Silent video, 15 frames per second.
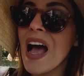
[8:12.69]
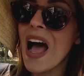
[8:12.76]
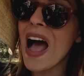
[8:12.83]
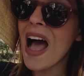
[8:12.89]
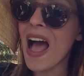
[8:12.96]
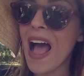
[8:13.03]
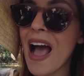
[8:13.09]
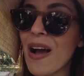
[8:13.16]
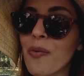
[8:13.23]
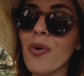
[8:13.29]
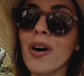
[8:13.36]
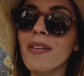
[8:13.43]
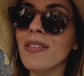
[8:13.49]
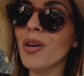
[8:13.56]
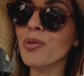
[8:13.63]
a
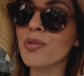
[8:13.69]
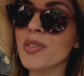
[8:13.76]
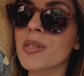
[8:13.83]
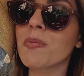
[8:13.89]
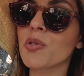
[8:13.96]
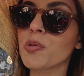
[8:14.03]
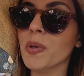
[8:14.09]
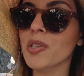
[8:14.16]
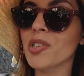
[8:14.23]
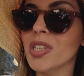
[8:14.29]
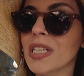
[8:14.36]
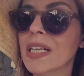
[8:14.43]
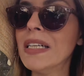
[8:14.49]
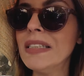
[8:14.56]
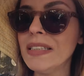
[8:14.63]
água, eu tô simplesmente
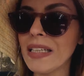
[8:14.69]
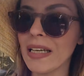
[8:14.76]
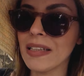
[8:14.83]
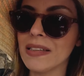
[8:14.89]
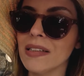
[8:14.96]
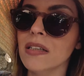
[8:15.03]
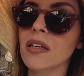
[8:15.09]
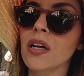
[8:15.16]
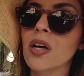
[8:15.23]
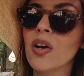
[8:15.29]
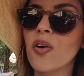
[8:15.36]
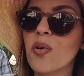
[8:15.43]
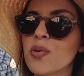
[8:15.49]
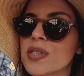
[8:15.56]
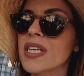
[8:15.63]
encantada.
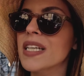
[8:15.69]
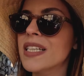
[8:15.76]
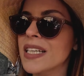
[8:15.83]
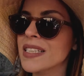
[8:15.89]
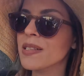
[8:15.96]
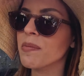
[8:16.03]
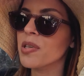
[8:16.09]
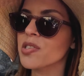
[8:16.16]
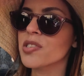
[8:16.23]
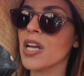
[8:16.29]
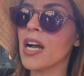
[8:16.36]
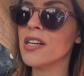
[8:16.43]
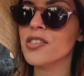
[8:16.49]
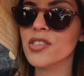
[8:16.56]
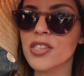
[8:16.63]
Com certeza mais
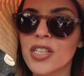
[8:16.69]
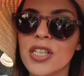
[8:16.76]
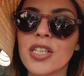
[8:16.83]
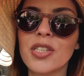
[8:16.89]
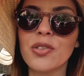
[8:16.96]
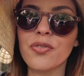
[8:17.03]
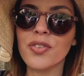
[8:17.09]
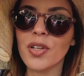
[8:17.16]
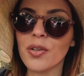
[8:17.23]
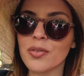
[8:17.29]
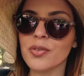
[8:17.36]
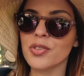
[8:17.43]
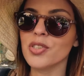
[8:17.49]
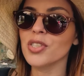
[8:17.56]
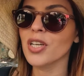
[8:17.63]
tarde, no final
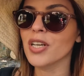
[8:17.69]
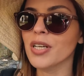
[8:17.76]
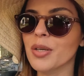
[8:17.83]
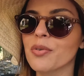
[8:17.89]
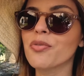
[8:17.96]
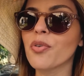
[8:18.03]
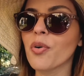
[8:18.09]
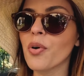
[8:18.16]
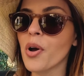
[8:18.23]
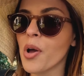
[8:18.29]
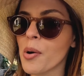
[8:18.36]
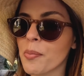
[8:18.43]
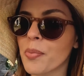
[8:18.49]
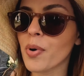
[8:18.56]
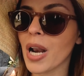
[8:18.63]
do dia, eu vou
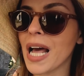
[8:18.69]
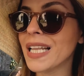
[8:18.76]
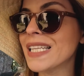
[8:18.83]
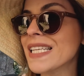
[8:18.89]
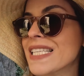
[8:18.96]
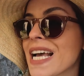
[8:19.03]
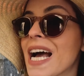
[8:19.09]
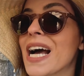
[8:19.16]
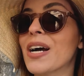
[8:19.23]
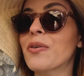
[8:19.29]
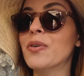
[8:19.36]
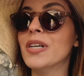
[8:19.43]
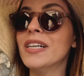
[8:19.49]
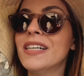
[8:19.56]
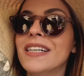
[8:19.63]
pular nessa
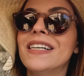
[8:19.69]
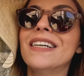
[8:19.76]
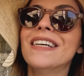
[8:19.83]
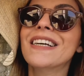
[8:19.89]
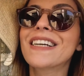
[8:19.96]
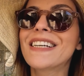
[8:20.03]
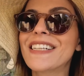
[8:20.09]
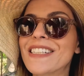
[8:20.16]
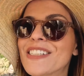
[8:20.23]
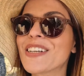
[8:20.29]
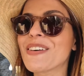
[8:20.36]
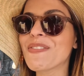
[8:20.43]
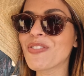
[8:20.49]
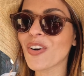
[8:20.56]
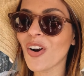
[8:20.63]
água. Cris
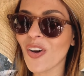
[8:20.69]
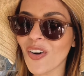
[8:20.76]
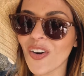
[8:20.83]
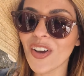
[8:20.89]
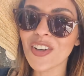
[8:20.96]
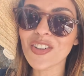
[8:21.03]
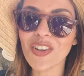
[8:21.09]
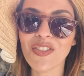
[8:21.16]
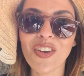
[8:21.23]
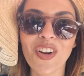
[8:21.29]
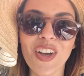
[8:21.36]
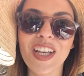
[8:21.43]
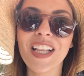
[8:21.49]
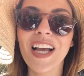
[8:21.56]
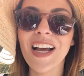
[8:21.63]
já pulou e já
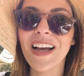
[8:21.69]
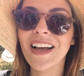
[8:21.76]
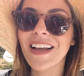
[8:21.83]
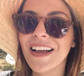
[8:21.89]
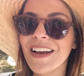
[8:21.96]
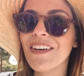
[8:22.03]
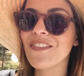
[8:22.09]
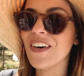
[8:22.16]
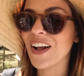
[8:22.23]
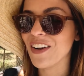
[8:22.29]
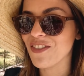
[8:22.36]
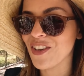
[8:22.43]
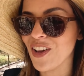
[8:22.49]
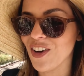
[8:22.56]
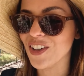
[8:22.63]
falou que tá
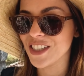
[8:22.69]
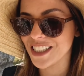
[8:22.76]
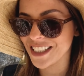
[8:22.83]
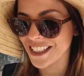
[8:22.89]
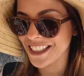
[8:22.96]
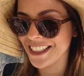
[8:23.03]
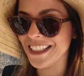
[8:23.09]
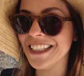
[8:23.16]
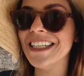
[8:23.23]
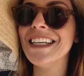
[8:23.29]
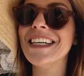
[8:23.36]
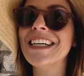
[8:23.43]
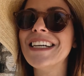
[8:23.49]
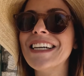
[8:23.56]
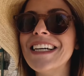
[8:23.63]
maravilhosa e
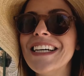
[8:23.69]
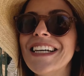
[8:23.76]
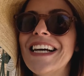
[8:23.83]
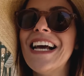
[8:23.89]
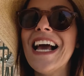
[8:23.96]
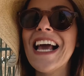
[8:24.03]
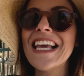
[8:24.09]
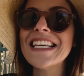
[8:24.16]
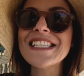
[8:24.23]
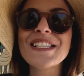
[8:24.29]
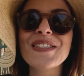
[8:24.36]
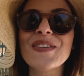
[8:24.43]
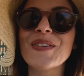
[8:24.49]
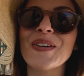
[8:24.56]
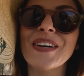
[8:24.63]
é
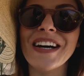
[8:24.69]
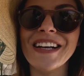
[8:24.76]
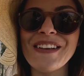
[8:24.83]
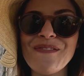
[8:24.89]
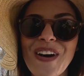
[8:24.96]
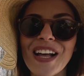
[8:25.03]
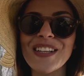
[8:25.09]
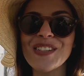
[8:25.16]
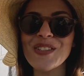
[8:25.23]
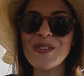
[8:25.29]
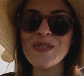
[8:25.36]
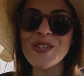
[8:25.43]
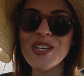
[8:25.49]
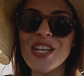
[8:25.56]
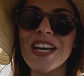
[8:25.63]
isso, animados com
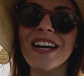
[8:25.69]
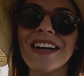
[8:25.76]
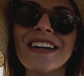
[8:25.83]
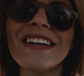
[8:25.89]
o dia.